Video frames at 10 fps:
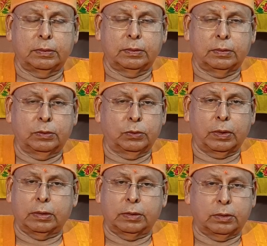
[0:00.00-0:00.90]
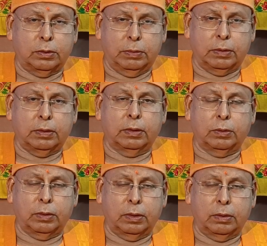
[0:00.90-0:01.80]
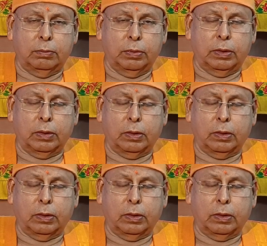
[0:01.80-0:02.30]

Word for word: योगा चित्रवृत्ति निरोध वैराग्य